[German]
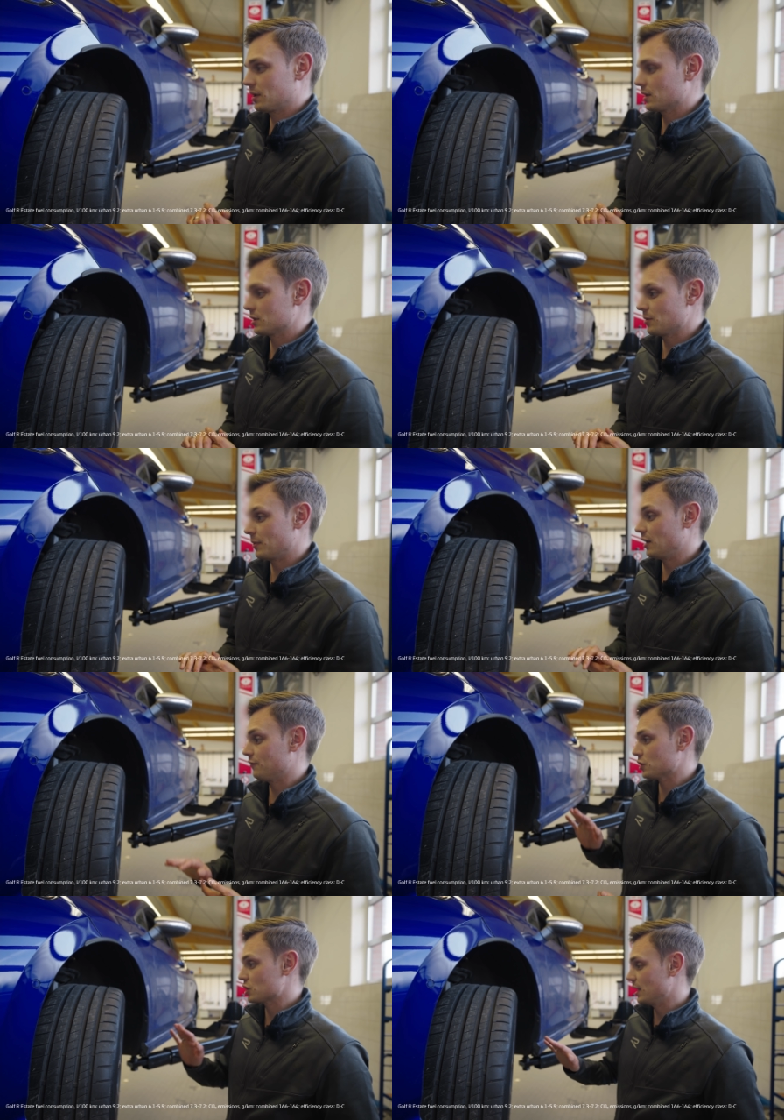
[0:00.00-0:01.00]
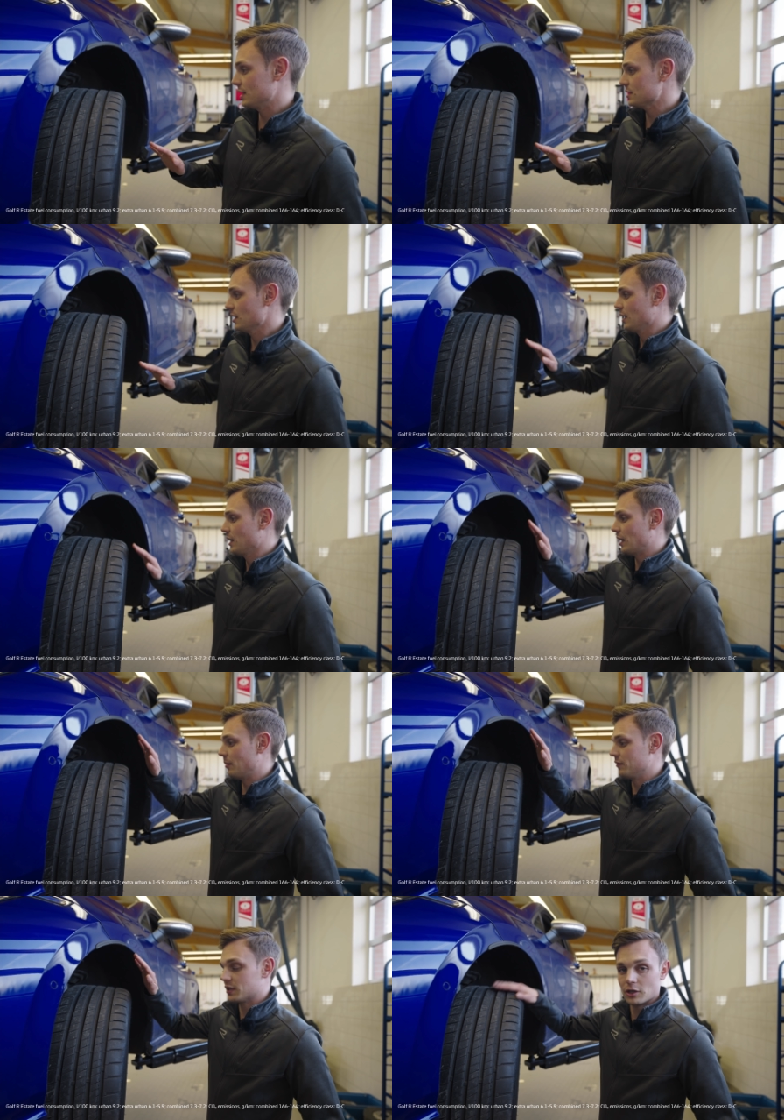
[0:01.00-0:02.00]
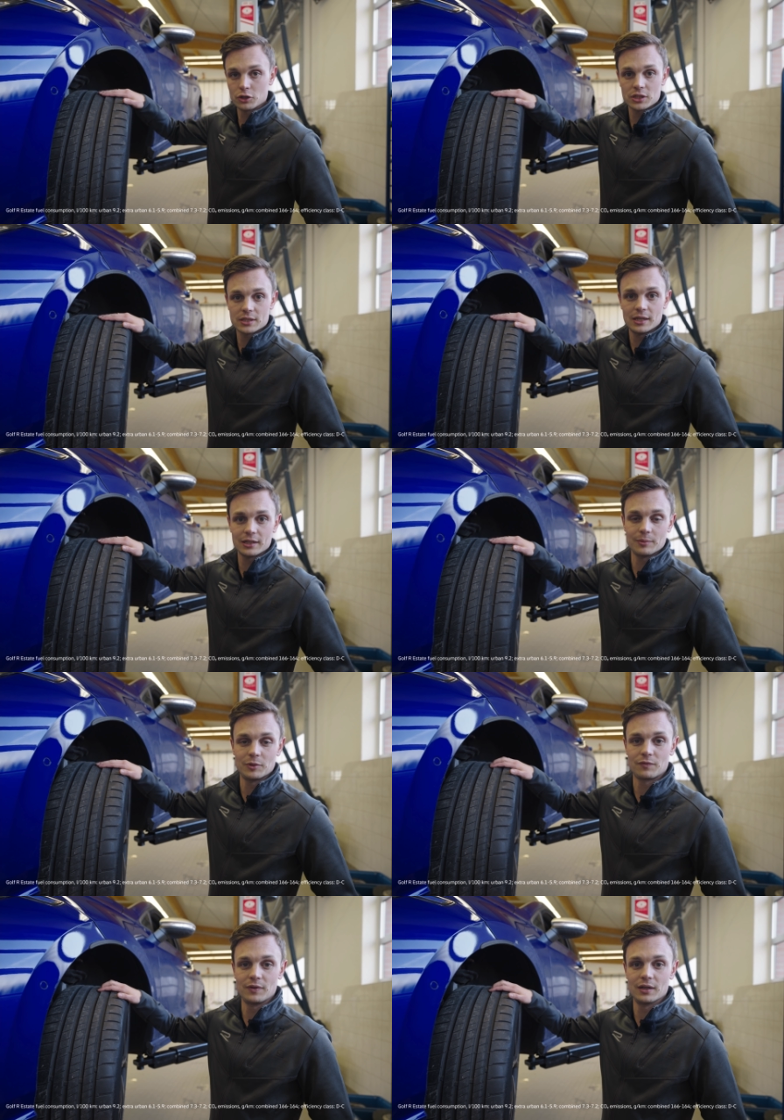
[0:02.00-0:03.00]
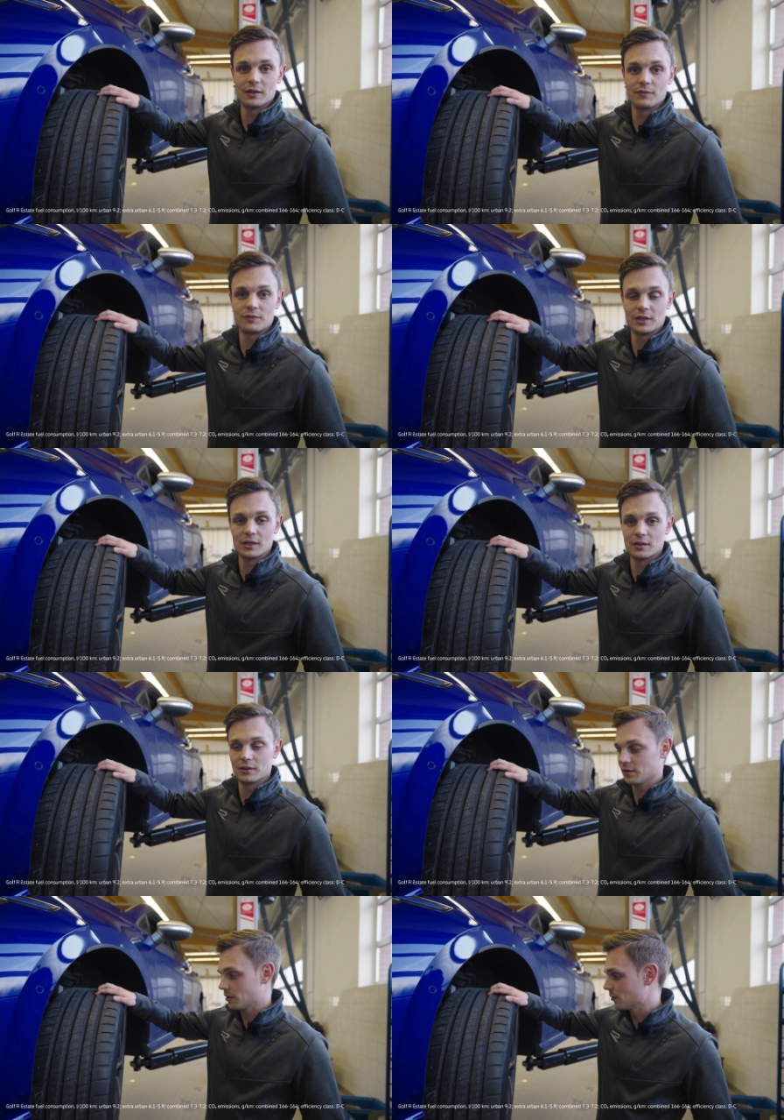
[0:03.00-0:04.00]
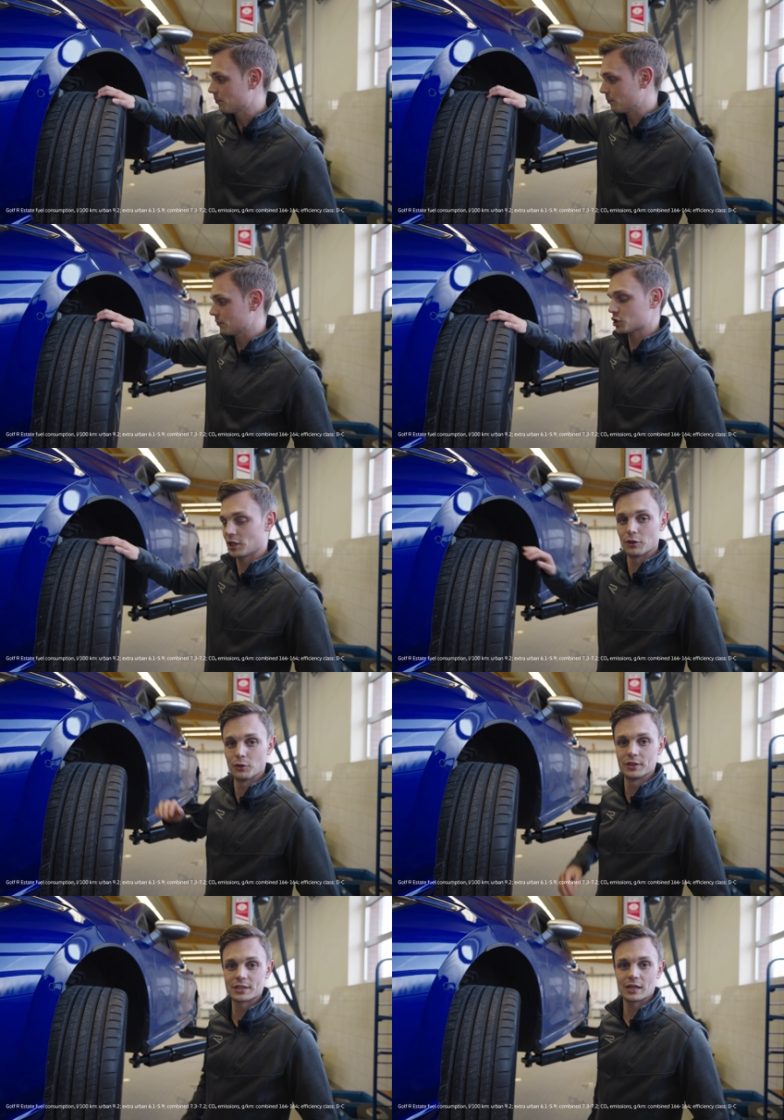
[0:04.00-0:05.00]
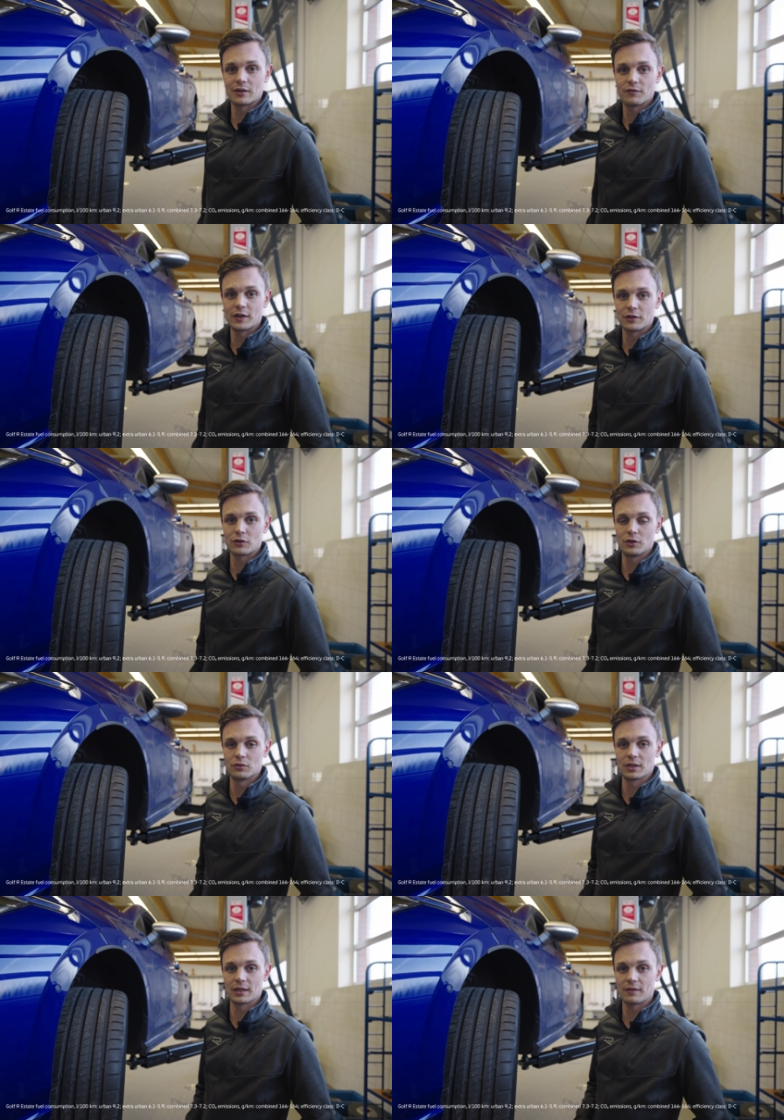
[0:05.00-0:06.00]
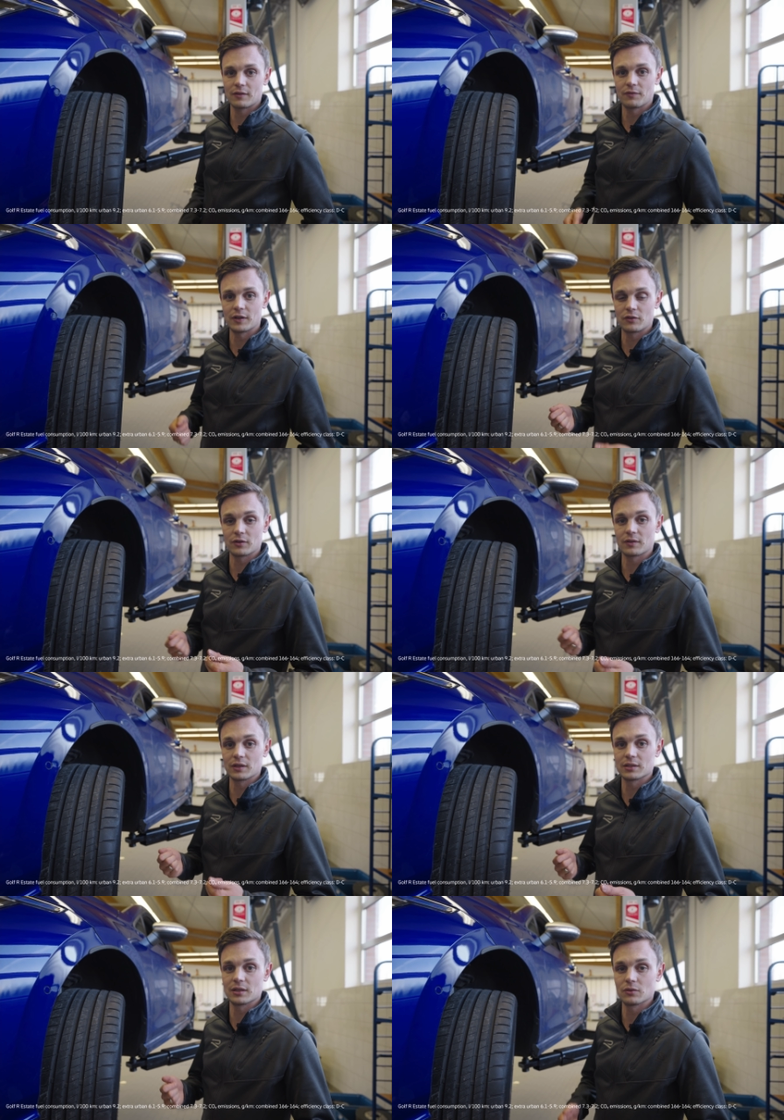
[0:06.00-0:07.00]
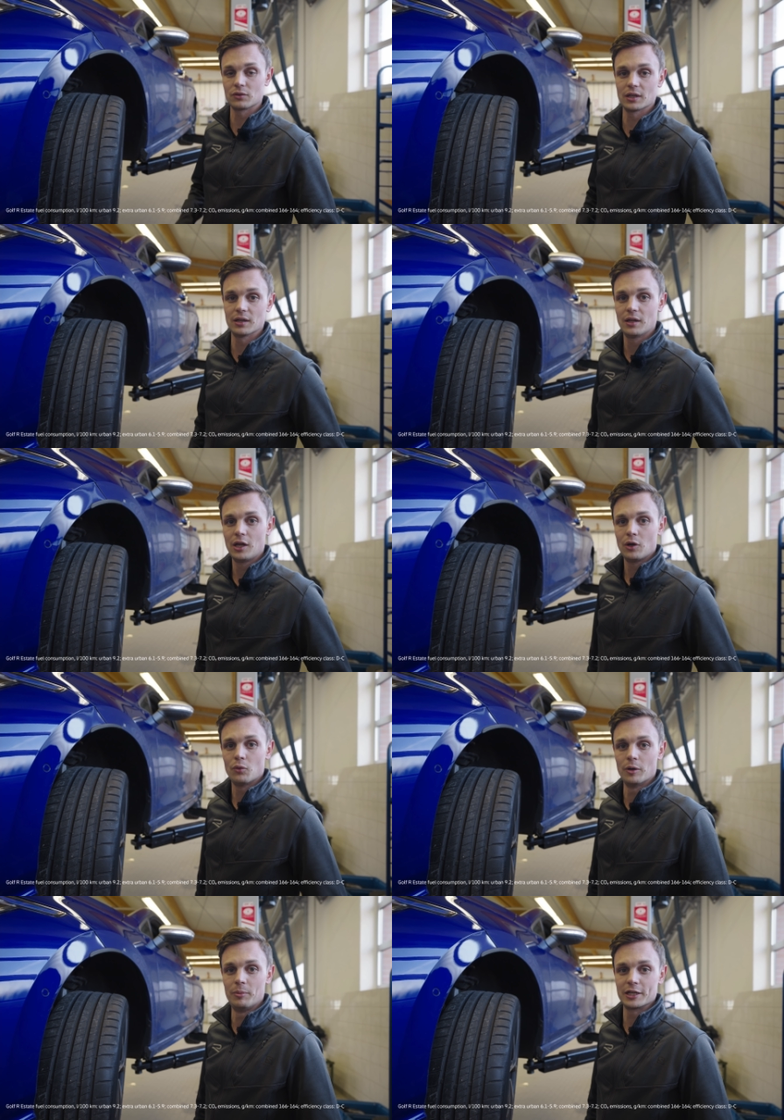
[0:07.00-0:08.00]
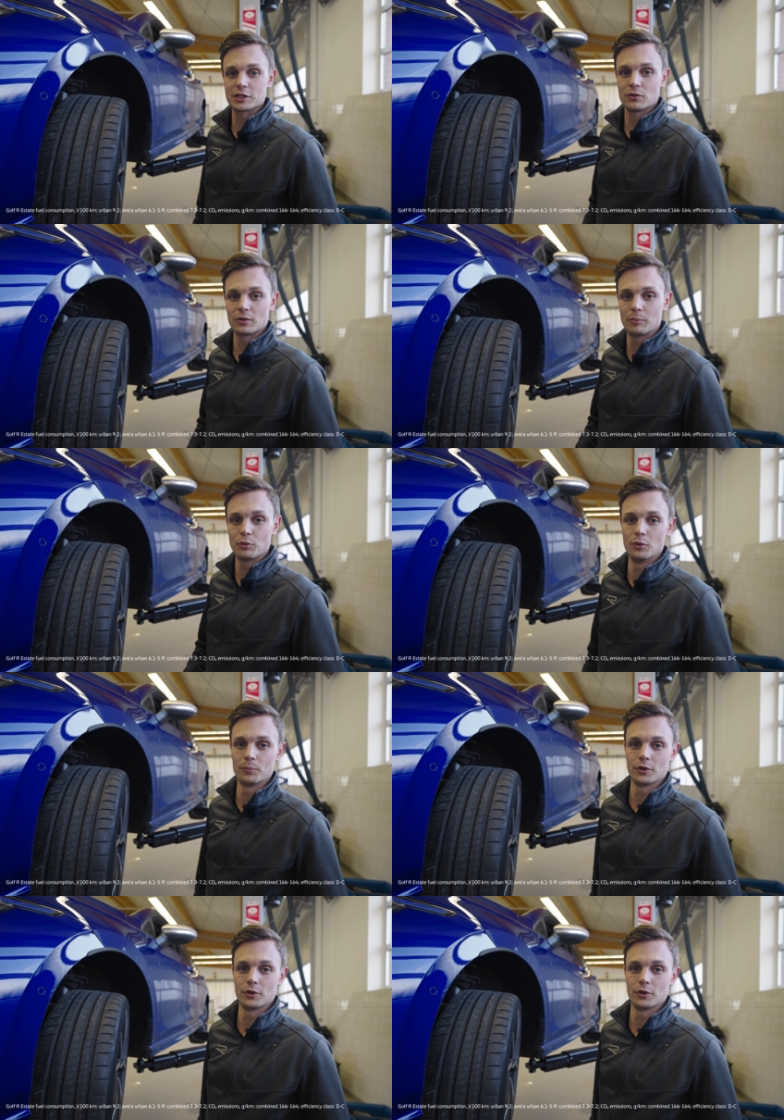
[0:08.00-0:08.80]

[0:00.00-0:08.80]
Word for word: Ganz normaler Verschleiß, aber wir tauschen Zeit, damit wir wieder schnelle Rundenzeiten fahren können und den Rest des Fahrzeugs richtig unter hoher Belastung erproben